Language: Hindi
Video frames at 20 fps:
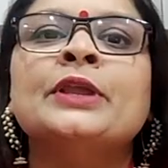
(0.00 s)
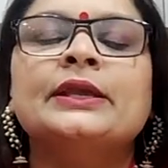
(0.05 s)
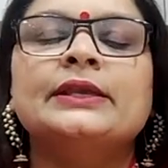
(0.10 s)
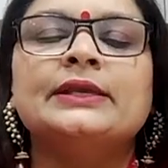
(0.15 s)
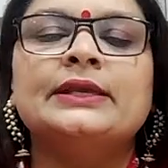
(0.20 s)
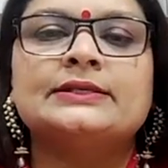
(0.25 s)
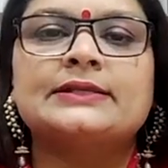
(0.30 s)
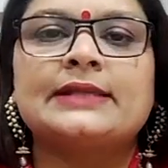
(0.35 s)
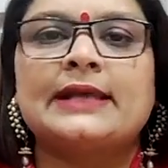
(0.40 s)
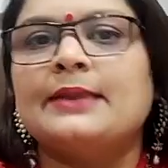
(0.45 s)

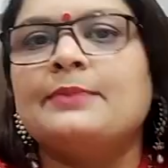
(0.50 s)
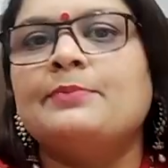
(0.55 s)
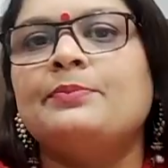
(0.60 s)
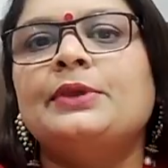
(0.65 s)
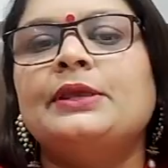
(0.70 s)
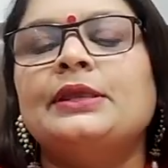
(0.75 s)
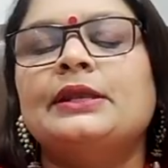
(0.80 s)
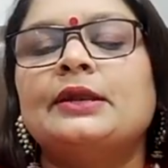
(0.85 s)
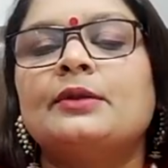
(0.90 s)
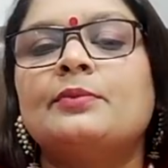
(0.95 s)
ये टाइम
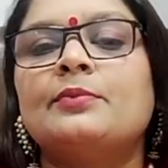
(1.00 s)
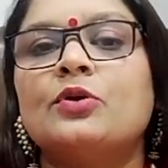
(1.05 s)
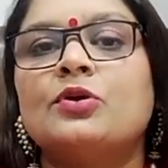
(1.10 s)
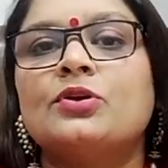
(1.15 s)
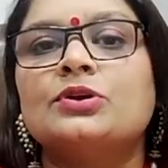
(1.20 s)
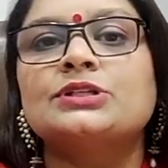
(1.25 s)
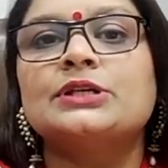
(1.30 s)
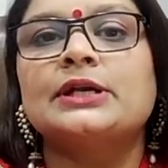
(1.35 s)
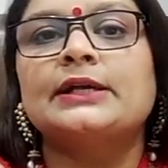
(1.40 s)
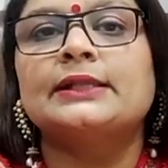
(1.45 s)
पीरियड
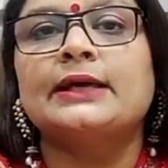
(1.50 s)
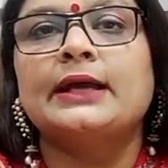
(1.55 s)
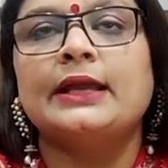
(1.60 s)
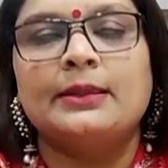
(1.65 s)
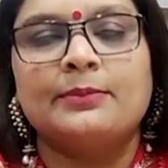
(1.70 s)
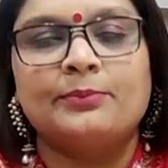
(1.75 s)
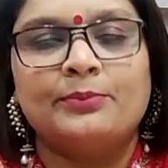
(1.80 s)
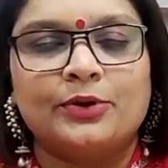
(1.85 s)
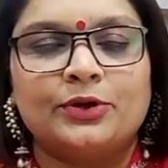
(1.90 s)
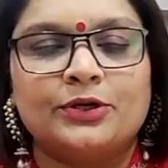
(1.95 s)
बहुत ज्यादा
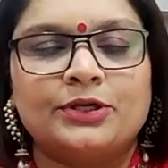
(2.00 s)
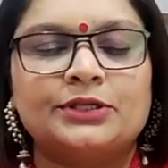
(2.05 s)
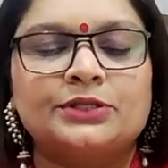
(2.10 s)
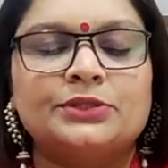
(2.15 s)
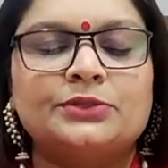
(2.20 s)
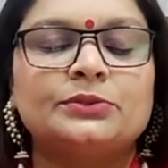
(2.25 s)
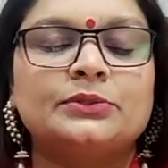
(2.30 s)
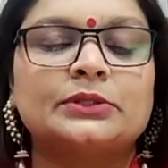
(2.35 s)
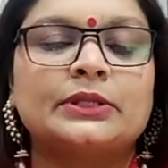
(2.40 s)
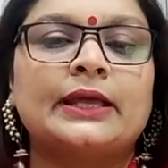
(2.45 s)

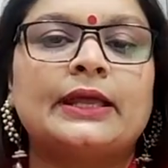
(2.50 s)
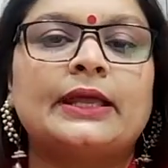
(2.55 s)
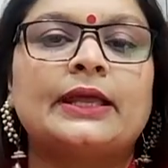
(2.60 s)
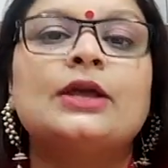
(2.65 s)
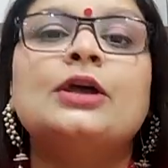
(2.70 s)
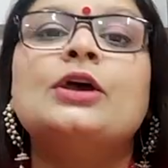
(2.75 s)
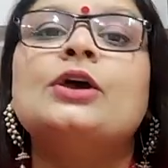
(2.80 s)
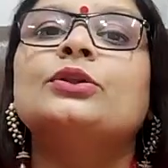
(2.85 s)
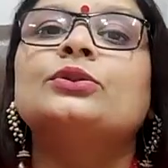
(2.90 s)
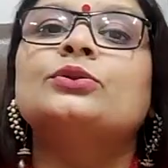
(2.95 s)
इंपॉर्टेंट होता है
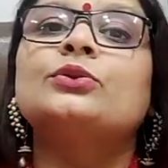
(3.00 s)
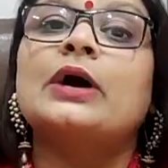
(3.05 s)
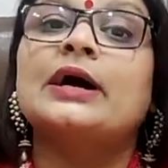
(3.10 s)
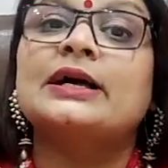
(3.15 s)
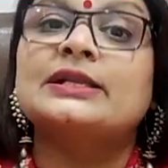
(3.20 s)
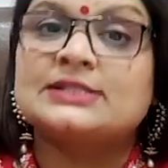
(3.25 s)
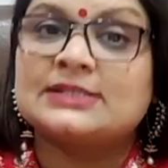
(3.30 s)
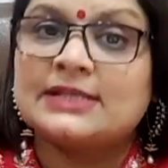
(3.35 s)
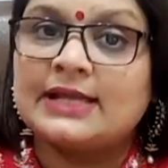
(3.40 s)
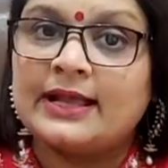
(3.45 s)
तो
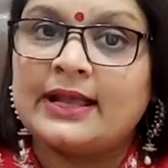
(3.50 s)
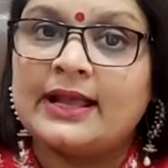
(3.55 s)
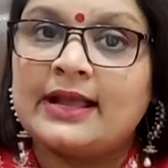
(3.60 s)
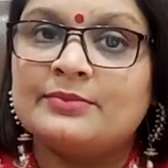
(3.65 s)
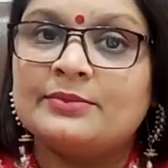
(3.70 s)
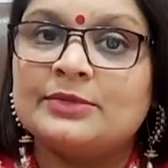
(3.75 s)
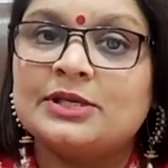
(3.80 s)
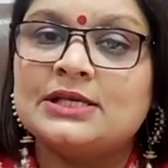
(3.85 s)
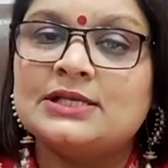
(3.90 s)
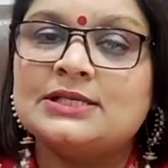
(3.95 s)
अच्छा
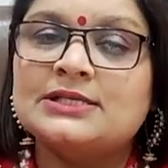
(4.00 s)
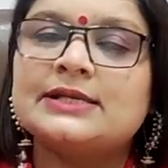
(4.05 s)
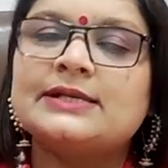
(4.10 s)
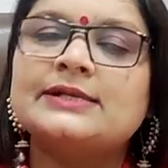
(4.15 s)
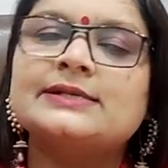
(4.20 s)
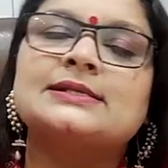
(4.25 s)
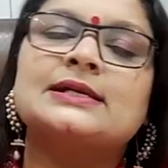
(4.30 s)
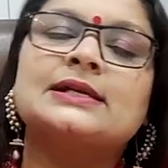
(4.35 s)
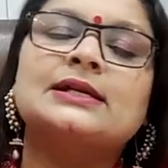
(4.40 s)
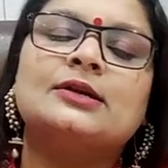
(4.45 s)
काम कीजिए
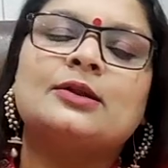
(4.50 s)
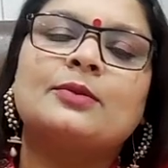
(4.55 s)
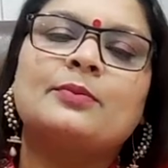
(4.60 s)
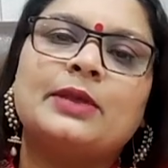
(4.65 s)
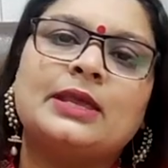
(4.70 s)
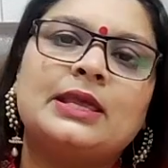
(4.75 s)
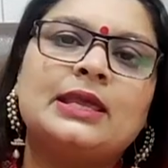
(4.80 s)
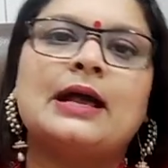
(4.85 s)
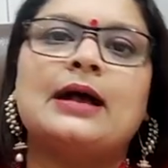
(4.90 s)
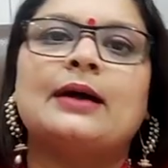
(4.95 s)
रिजल्ट
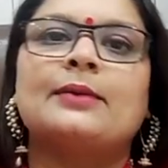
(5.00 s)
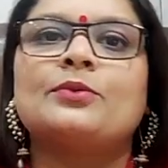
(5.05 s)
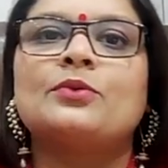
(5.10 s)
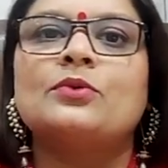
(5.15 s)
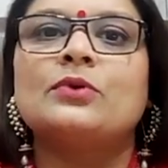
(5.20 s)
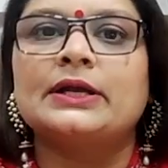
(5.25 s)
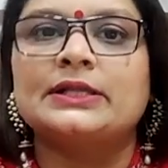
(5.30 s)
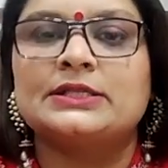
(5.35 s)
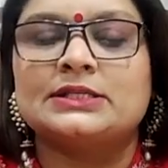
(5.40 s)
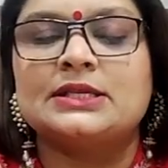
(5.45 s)
भी आपको
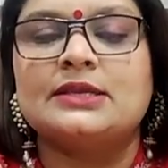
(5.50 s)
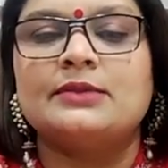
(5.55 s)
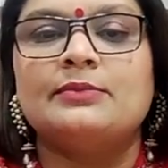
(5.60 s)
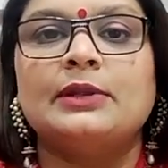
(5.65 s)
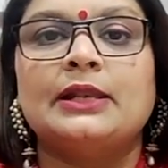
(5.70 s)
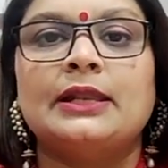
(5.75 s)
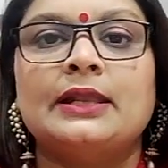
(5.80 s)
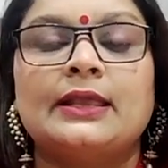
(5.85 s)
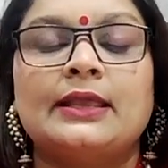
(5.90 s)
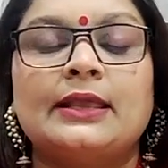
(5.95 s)
अच्छे
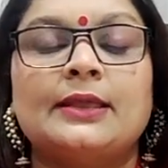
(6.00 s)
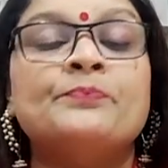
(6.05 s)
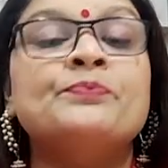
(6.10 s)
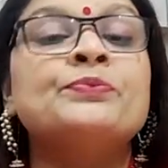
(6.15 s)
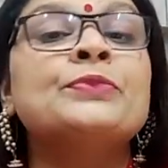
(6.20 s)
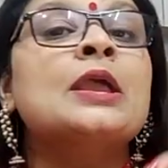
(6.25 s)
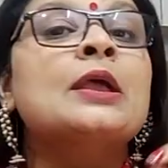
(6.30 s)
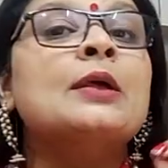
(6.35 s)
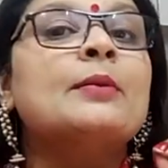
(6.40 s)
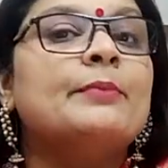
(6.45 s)
मिलेंगे
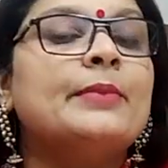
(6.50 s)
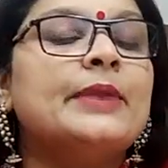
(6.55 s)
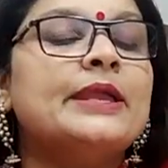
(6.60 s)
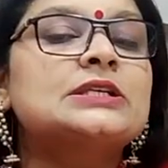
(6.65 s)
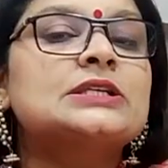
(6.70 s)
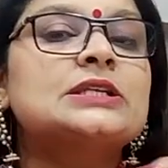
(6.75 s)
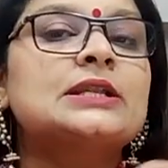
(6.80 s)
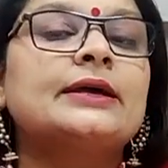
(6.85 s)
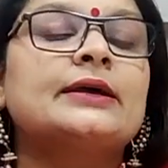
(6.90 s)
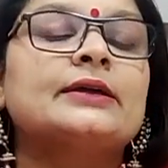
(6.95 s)

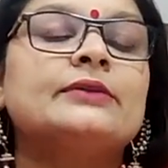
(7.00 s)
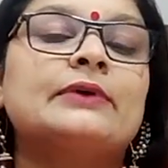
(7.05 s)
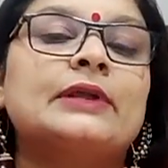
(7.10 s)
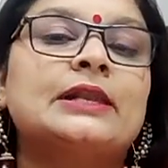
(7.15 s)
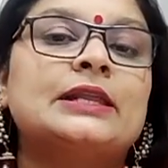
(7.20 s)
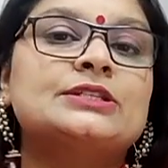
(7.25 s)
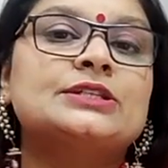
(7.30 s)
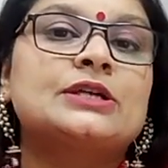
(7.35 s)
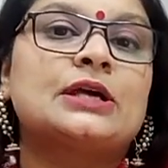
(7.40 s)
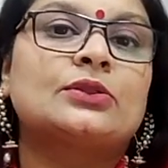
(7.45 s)
मेष लगन
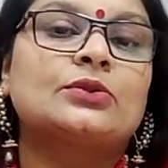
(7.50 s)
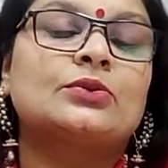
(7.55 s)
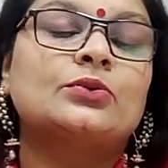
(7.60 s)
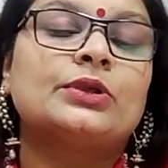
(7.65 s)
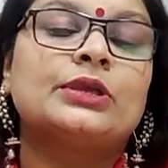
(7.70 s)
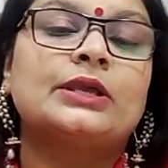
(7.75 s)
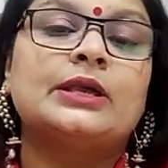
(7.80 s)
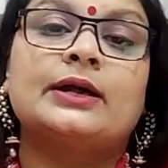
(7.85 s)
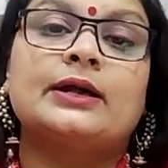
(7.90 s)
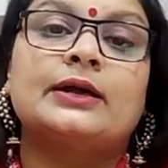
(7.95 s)
वाले जातकों
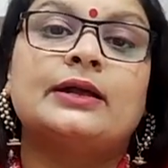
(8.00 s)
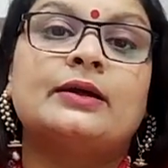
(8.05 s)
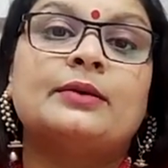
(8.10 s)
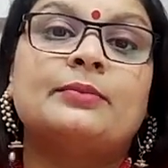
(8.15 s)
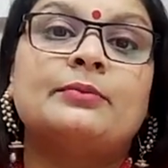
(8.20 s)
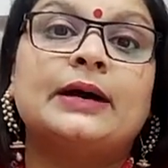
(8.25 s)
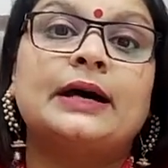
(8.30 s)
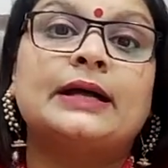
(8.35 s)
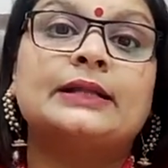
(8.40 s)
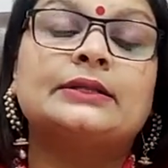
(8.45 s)
की अगर
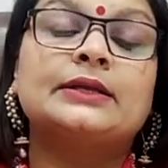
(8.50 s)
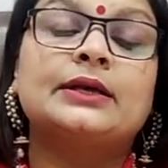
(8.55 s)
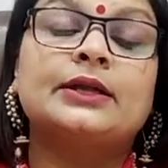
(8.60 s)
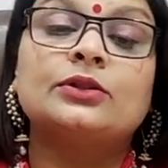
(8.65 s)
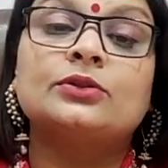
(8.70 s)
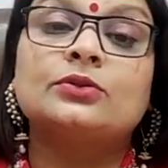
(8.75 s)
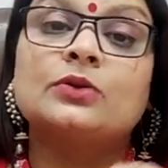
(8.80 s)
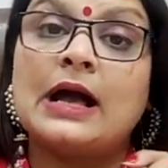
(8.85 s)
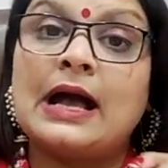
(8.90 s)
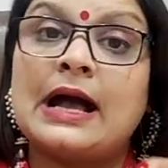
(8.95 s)
हम बात
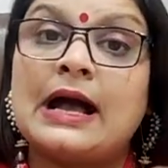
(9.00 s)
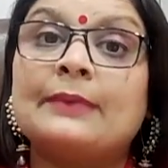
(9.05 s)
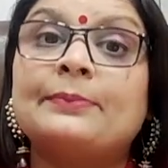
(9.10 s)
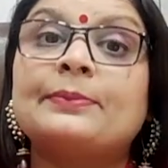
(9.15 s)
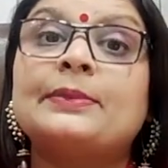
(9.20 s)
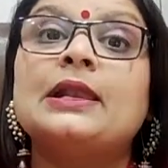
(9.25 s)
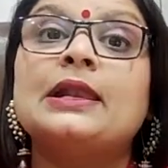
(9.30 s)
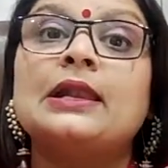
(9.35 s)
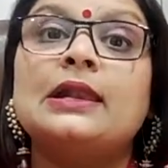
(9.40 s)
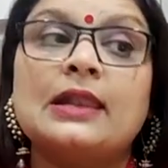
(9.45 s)
करें तो
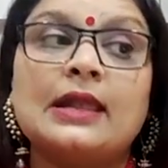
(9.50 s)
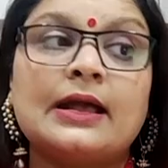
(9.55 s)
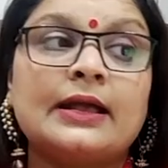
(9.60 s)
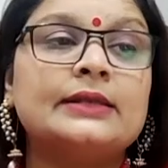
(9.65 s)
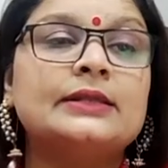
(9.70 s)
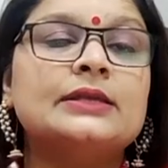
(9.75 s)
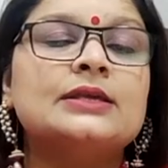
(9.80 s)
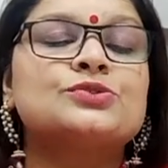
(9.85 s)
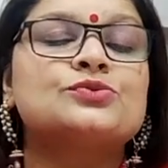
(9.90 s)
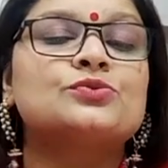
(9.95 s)
आपके
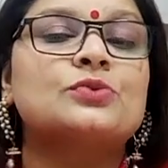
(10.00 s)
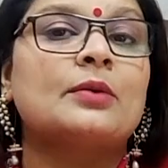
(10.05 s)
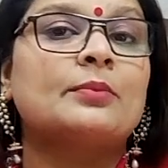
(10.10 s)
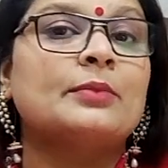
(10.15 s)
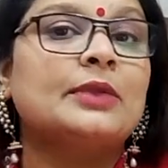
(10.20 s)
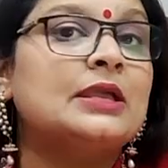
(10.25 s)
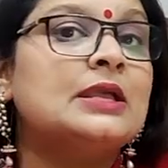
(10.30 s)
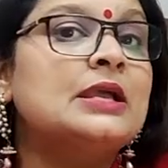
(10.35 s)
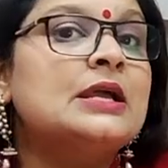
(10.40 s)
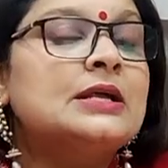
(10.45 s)
लगन के
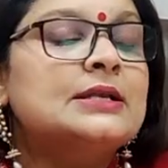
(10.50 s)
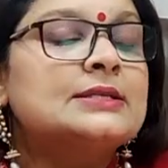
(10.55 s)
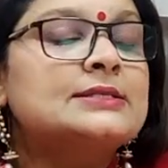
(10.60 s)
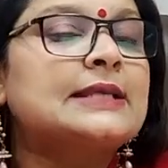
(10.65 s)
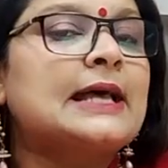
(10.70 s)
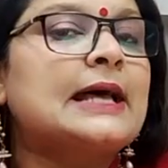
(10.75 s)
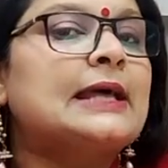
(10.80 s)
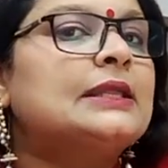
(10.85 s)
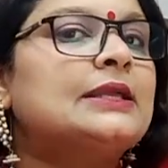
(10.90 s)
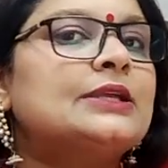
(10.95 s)
स्वामी
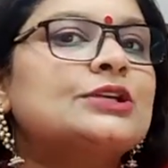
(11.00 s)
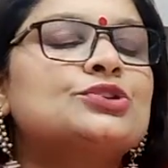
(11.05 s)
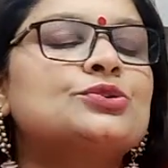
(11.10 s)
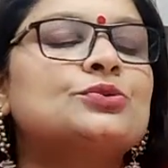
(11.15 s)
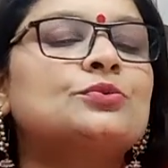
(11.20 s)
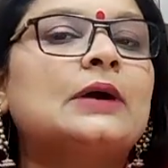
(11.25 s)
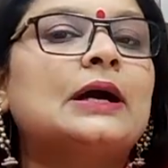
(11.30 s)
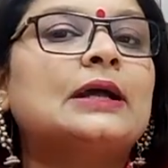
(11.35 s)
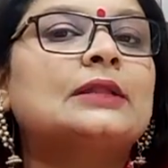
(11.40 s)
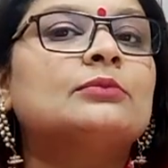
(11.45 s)
साल की
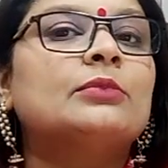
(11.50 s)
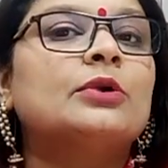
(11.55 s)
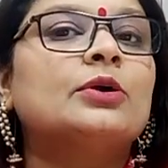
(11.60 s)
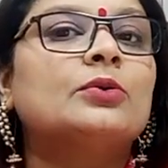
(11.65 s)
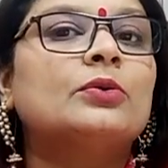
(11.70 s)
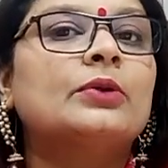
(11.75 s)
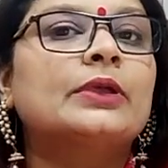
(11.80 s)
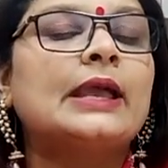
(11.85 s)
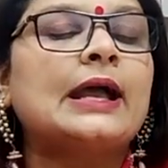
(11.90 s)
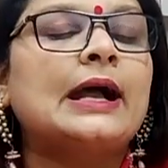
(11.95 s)
शुरुआत में
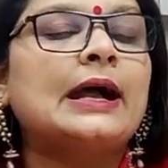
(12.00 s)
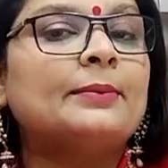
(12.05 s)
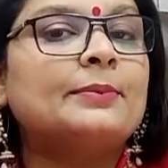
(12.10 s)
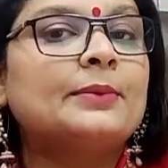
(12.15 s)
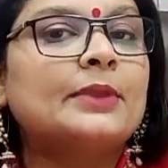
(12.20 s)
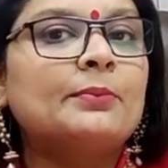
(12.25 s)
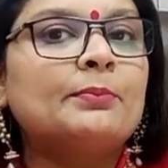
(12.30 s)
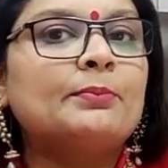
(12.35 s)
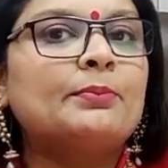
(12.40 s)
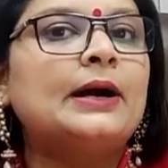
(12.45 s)
होंगे
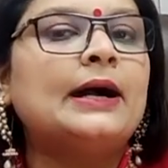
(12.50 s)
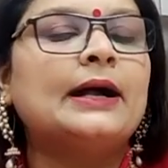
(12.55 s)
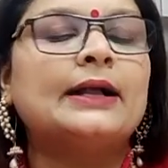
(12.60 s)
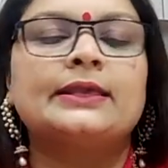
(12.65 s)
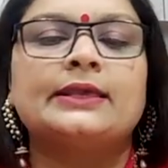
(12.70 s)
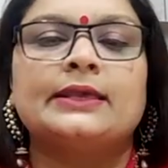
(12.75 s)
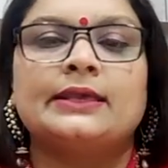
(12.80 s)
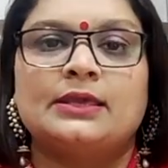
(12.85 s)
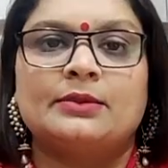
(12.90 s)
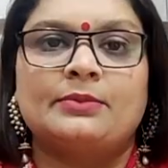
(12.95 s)
आपके
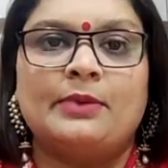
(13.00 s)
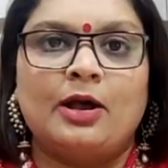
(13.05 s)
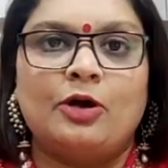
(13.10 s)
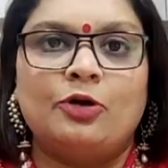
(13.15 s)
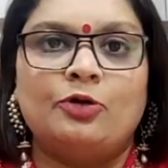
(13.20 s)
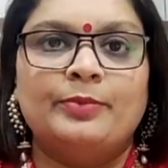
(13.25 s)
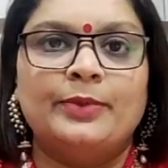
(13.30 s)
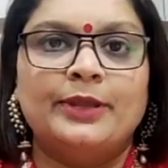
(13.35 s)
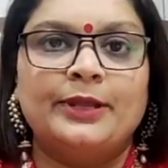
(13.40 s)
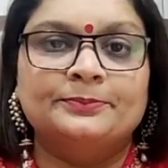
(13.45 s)
भाग्य के
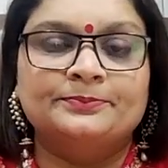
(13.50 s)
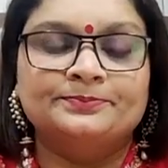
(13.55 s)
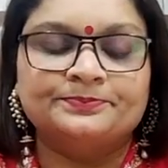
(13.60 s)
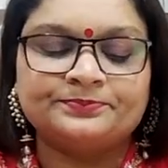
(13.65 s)
भाव में